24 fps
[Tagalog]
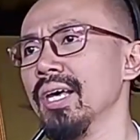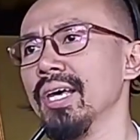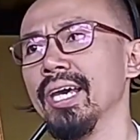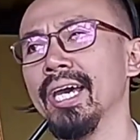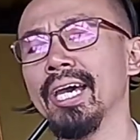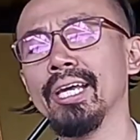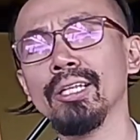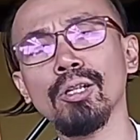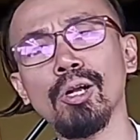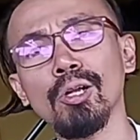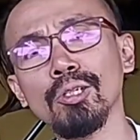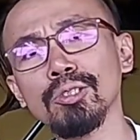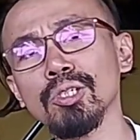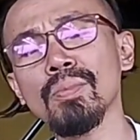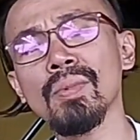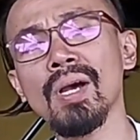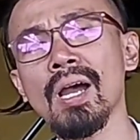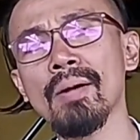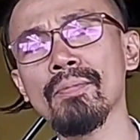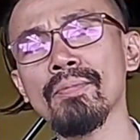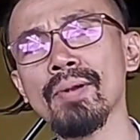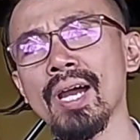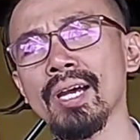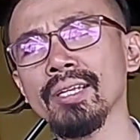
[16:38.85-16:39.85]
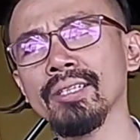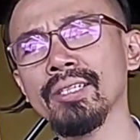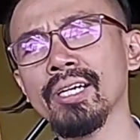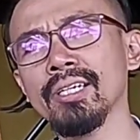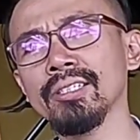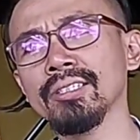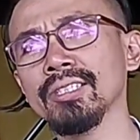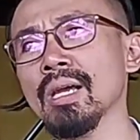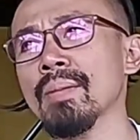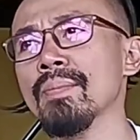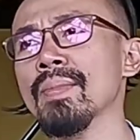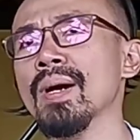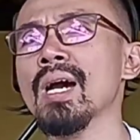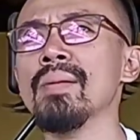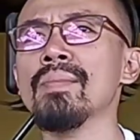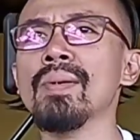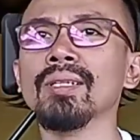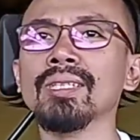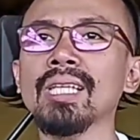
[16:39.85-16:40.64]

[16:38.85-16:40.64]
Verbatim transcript: And also mga brothers, sa mga